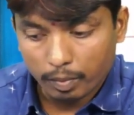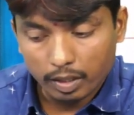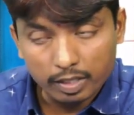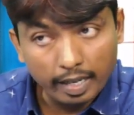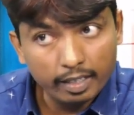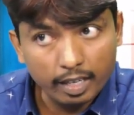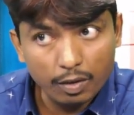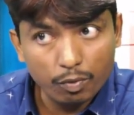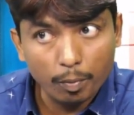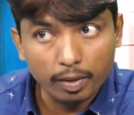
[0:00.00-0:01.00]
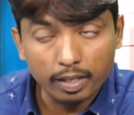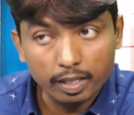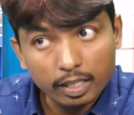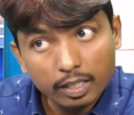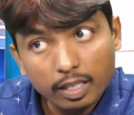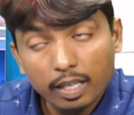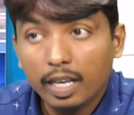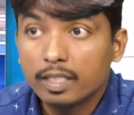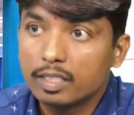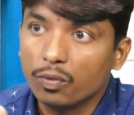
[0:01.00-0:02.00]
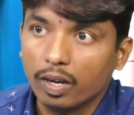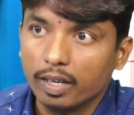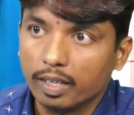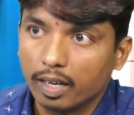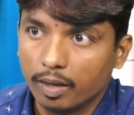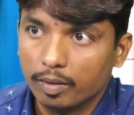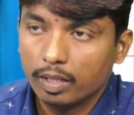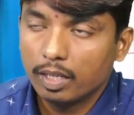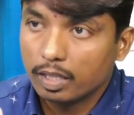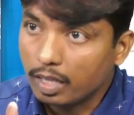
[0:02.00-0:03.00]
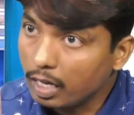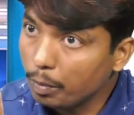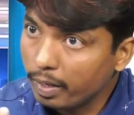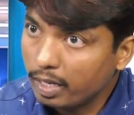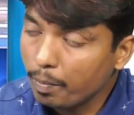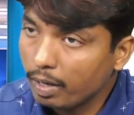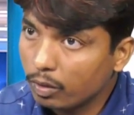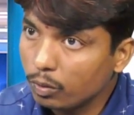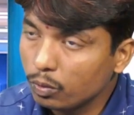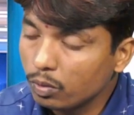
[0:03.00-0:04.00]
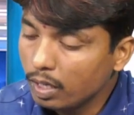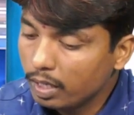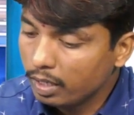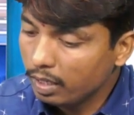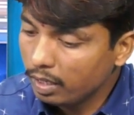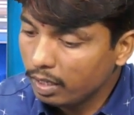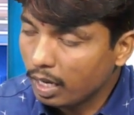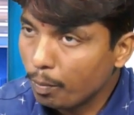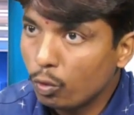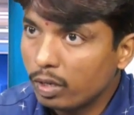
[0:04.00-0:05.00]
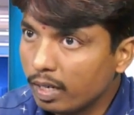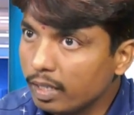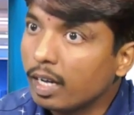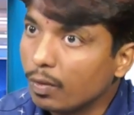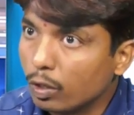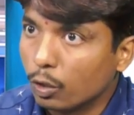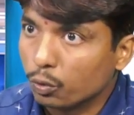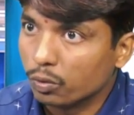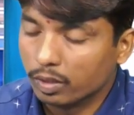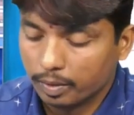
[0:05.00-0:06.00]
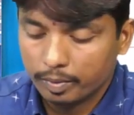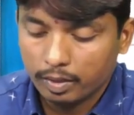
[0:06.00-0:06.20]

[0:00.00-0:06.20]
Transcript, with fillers: మన జాయింట్ లైఫ్ కాబట్టి ఇద్దరు ఏజెస్ ఇవ్వాలండి ఇక్కడ దాన్ని బట్టే మనకు ఈ అమౌంట్ అనేది కన్వర్ట్ అవుతుంది